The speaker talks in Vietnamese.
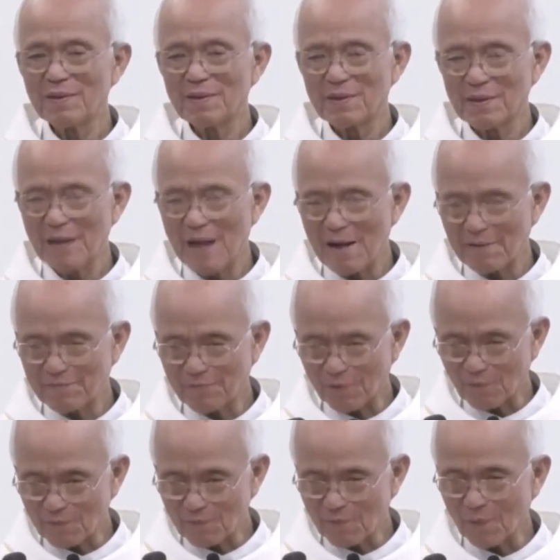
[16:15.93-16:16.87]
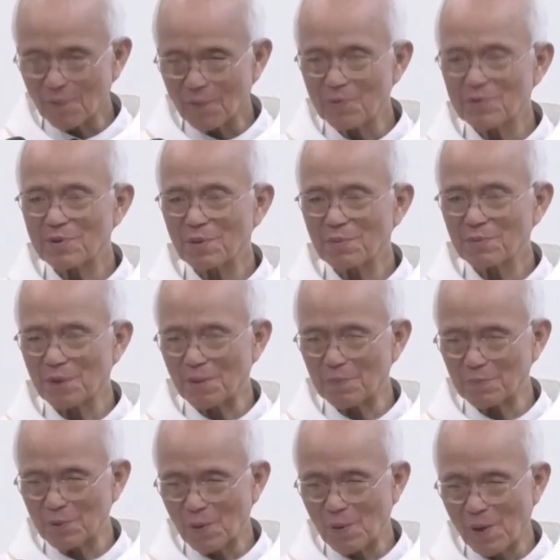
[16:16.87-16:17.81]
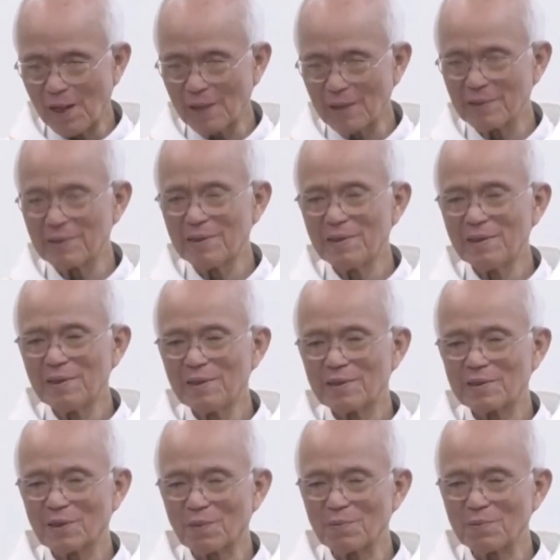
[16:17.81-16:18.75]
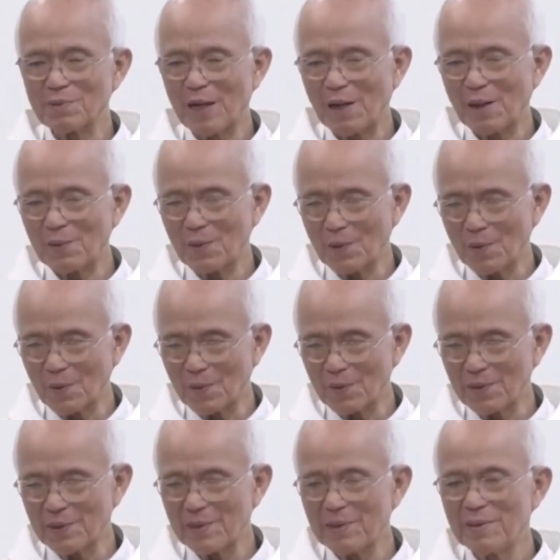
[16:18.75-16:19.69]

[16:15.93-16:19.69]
đang phục vụ trong cộng đoàn trong giáo hội